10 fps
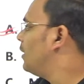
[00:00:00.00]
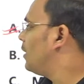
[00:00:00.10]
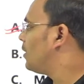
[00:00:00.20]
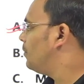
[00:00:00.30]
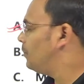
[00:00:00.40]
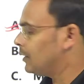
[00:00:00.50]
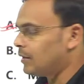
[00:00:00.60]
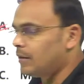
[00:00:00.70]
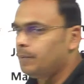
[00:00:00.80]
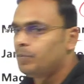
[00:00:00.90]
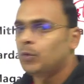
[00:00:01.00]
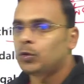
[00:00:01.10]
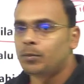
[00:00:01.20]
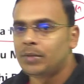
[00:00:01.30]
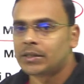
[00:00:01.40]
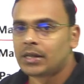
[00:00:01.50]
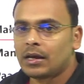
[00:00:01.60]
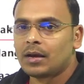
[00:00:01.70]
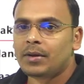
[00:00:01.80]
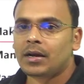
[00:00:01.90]
की अगर हम बात करें तो मिथिला
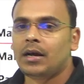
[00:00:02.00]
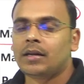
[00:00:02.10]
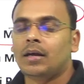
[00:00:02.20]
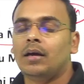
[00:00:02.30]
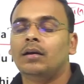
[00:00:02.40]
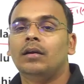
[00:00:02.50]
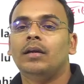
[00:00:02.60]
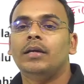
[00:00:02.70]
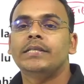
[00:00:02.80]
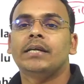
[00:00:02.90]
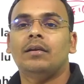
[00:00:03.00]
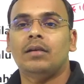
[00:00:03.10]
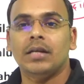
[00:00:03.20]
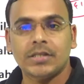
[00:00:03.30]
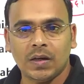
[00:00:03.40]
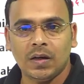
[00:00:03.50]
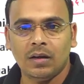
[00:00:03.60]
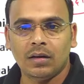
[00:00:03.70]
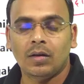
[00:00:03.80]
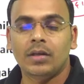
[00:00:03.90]
का मखाना इसका टेस्ट
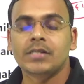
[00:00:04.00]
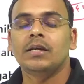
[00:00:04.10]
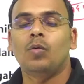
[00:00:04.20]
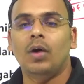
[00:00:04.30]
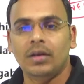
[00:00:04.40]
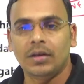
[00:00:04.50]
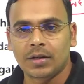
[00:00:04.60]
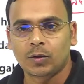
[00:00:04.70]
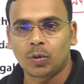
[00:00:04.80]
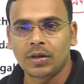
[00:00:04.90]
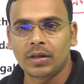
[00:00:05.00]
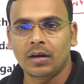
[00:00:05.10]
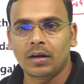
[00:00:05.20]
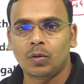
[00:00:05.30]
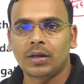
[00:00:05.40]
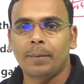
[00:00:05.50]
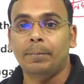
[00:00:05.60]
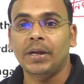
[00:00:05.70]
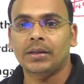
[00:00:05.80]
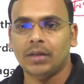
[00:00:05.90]
अलग इसकी क्वालिटी थोड़ी अलग होती है
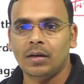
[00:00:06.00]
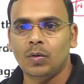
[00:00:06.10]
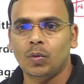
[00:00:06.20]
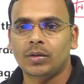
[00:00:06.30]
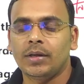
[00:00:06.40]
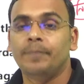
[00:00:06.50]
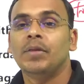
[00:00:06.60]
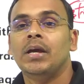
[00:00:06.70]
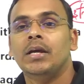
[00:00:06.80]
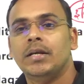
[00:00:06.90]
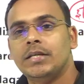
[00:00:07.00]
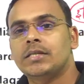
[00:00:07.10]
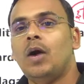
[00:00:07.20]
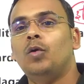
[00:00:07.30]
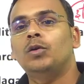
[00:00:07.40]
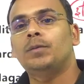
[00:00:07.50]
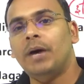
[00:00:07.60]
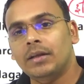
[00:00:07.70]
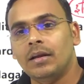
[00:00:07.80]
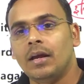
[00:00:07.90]
बेहतरीन होती है इसका
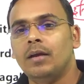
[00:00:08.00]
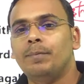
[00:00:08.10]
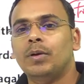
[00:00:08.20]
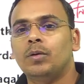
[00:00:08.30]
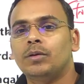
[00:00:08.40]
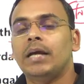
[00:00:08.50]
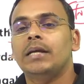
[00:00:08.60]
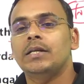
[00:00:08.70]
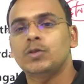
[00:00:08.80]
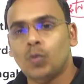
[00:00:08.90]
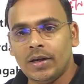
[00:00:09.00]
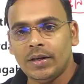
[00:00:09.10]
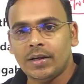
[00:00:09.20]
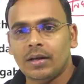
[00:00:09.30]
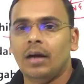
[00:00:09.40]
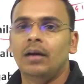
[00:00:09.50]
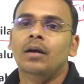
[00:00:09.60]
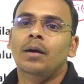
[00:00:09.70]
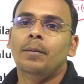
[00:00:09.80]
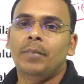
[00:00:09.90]
उत्पादन यहीं पर होता है इस क्वालिटी का
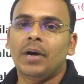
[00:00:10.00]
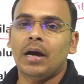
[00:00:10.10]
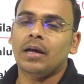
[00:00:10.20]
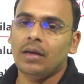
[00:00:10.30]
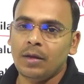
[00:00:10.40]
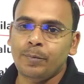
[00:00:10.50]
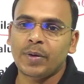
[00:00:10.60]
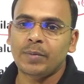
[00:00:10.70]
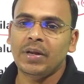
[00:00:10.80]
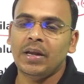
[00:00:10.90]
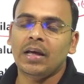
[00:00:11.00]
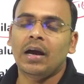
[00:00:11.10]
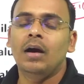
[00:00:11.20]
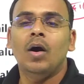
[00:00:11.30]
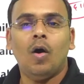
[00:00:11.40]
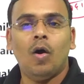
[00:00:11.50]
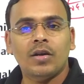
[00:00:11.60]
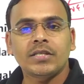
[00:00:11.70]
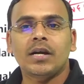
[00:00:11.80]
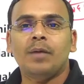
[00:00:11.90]
मखाना यहीं पर मिलेगा
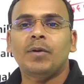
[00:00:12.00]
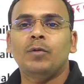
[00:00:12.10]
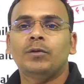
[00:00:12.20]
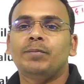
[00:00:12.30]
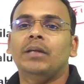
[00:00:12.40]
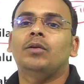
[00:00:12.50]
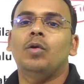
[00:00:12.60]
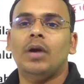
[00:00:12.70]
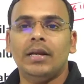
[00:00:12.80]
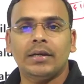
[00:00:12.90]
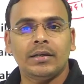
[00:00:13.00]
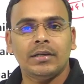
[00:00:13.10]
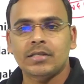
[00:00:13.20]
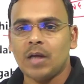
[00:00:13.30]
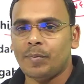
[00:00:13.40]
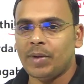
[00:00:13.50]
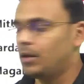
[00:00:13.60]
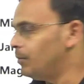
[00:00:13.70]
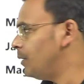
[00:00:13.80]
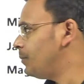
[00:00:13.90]
और जगह पर उत्पादन होगा लेकिन इस टाइप का
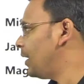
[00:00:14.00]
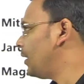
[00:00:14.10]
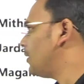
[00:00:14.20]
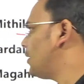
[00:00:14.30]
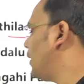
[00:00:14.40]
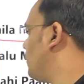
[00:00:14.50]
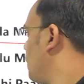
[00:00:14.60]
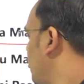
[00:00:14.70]
नहीं मिल पाएगा ठीक है